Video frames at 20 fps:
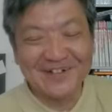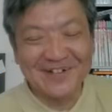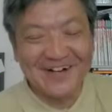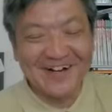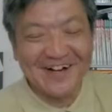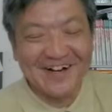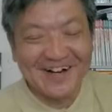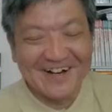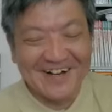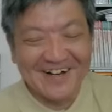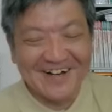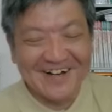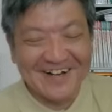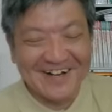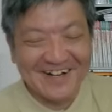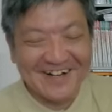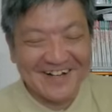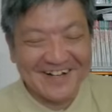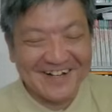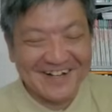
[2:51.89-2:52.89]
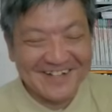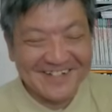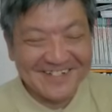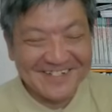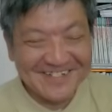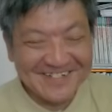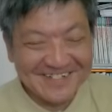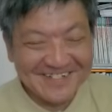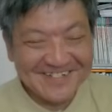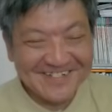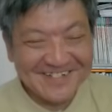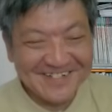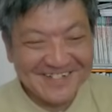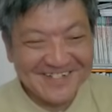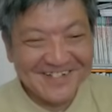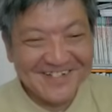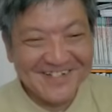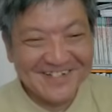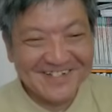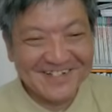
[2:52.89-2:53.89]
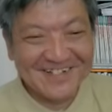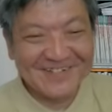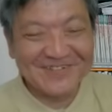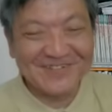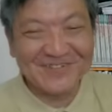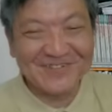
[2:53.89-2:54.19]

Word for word: だから